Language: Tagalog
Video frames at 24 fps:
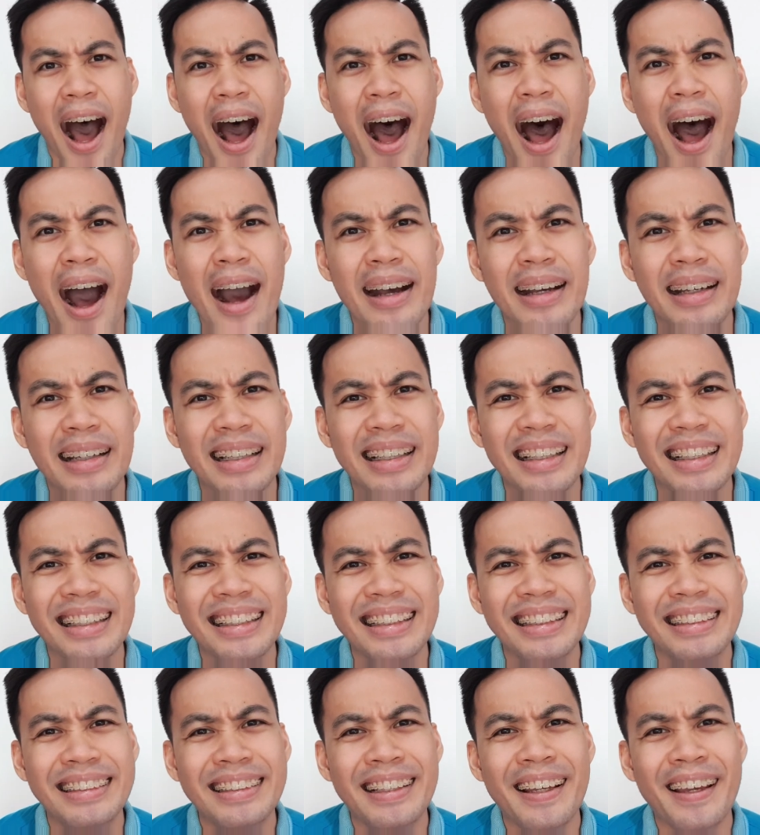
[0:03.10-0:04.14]
Ang
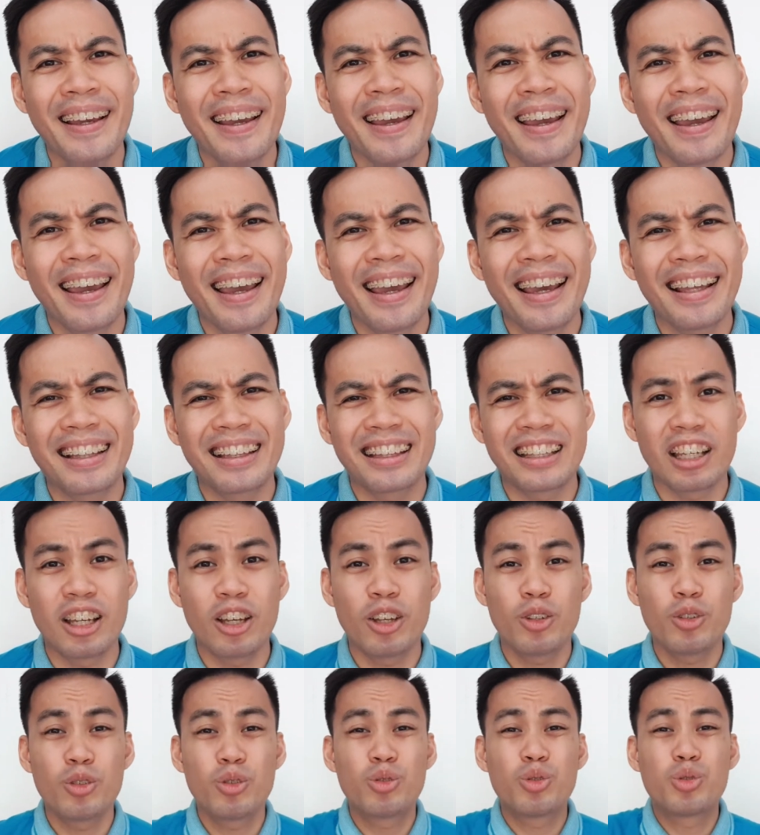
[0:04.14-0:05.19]
init!
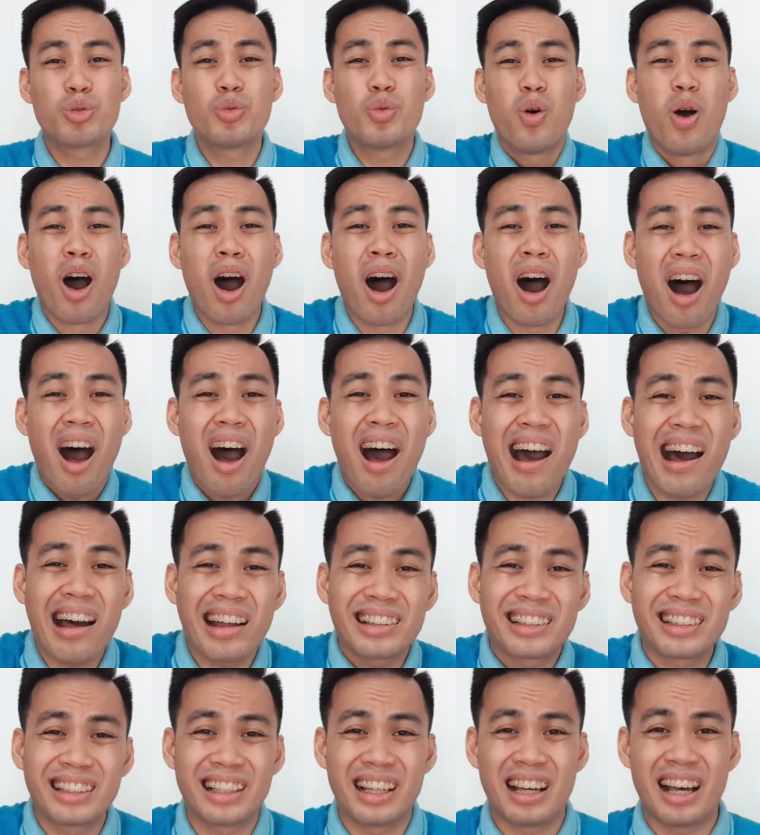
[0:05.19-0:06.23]
Too
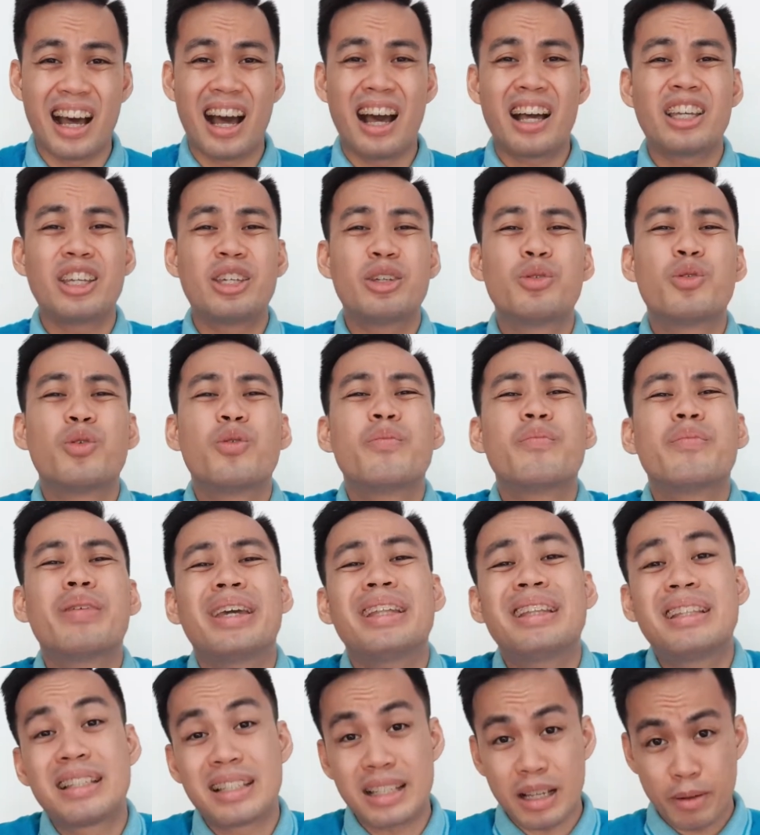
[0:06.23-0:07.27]
hot! Ang
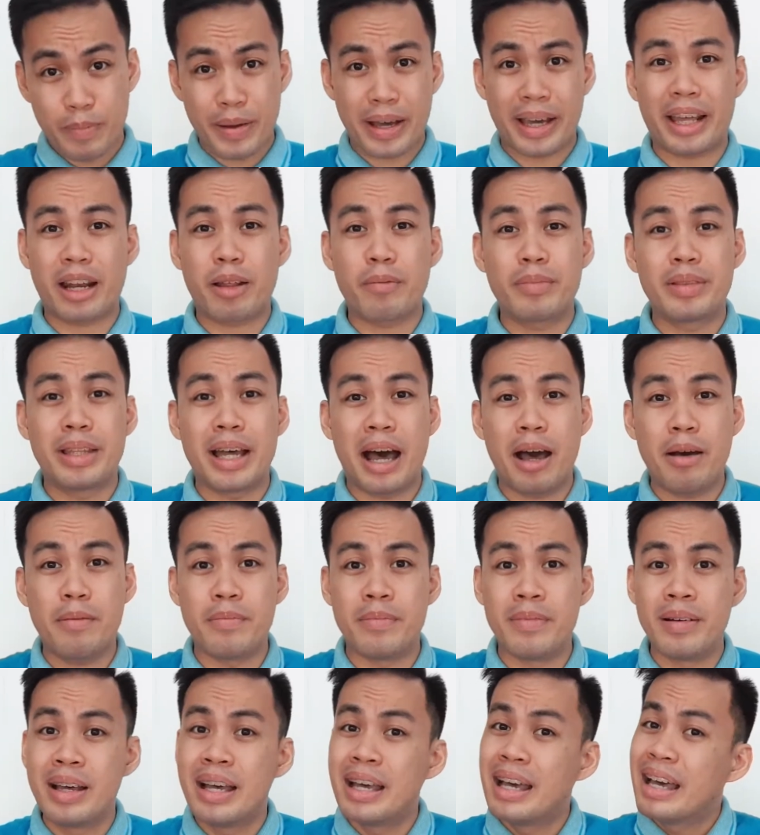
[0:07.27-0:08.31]
humid sa
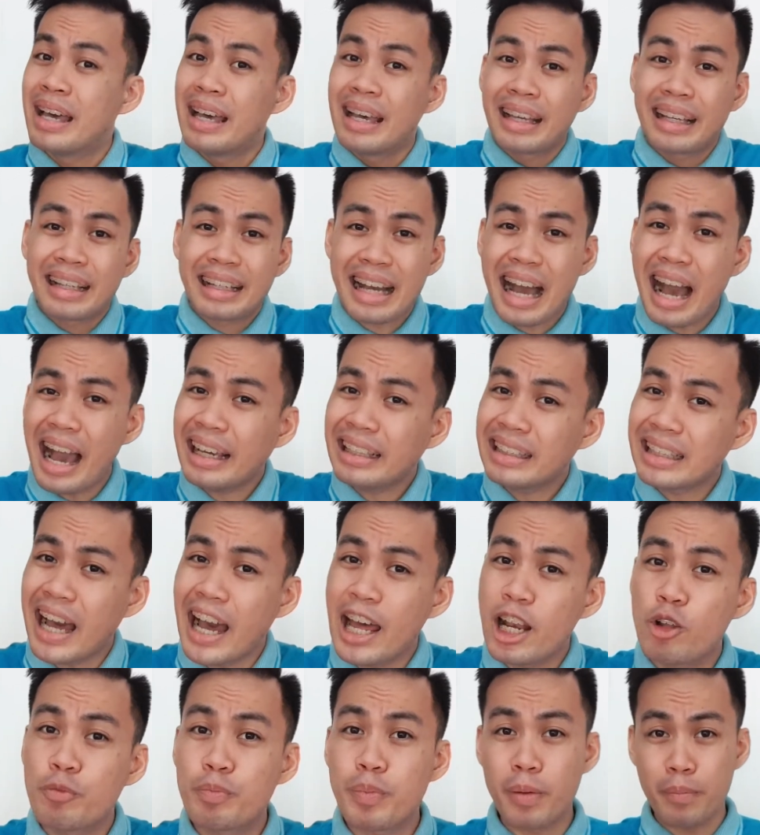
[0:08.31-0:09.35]
pakiramdam. Kahit
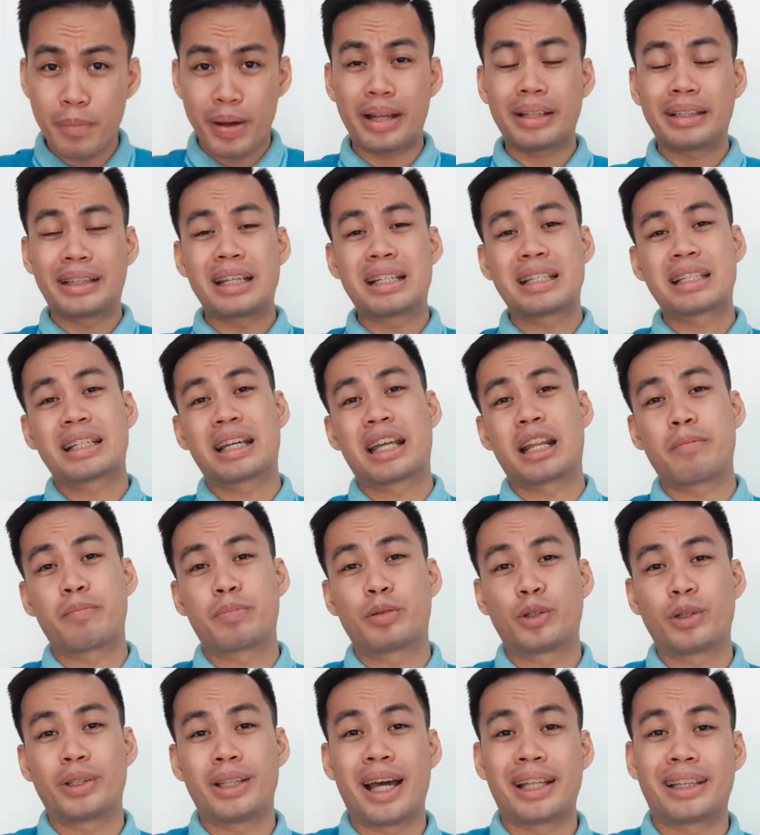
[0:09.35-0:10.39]
ano pa mang
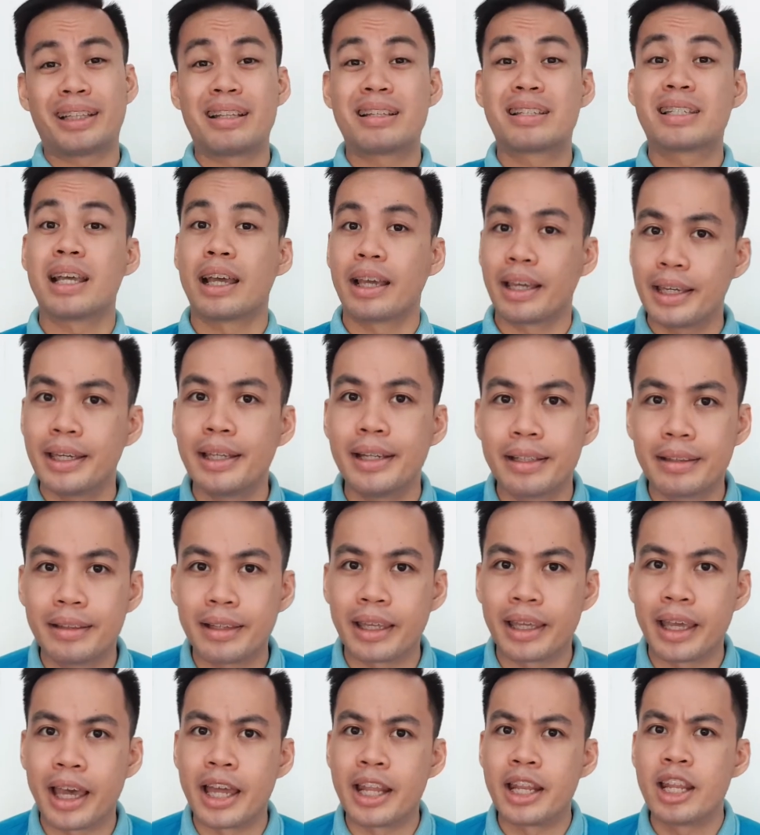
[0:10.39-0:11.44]
description natin sa init na
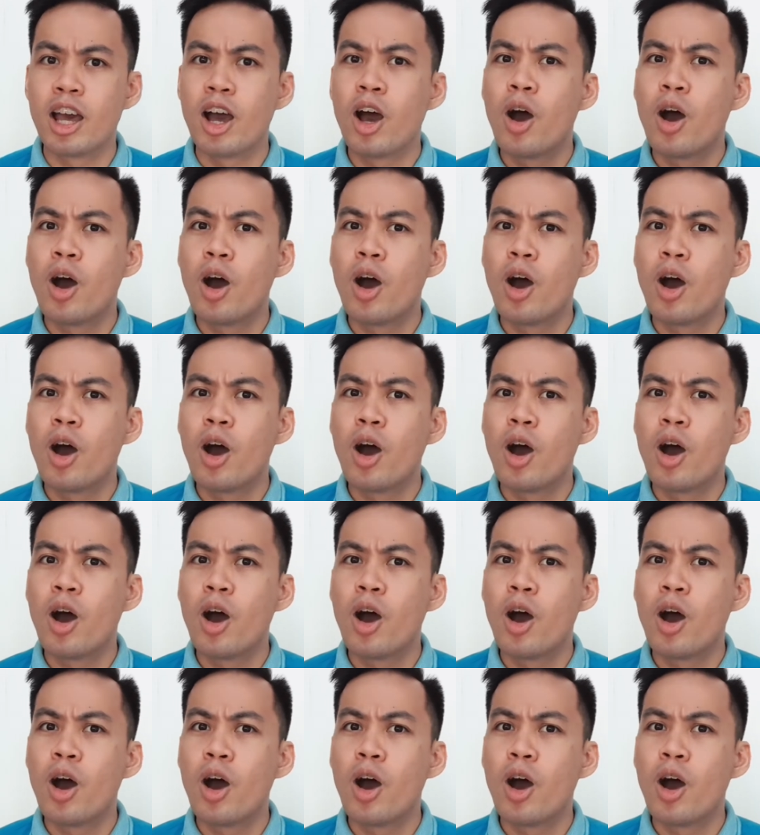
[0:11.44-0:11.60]
yan,